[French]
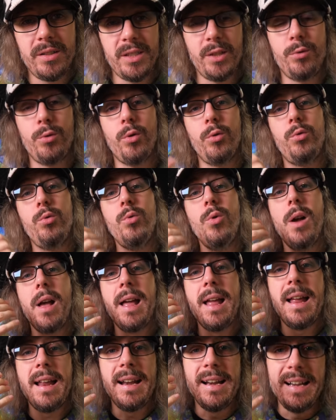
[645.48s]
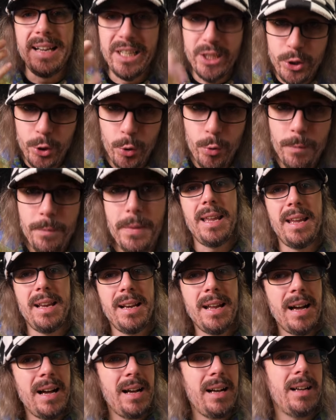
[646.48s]
c'est surtout les jeux. Et
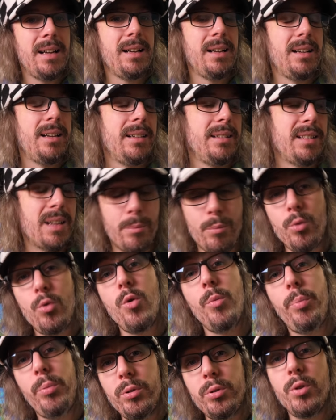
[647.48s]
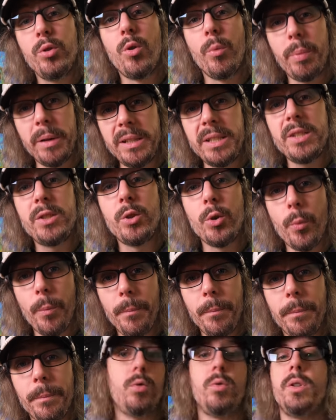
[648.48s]
là, il y a beaucoup plus de compétition.
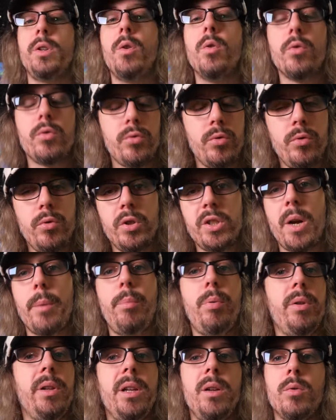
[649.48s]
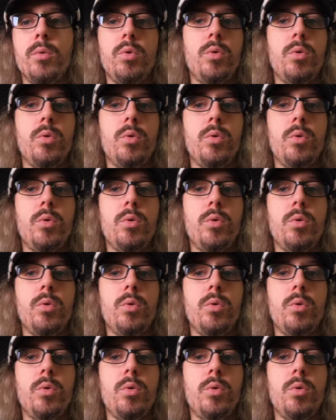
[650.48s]
Dans les grands studios japonais, on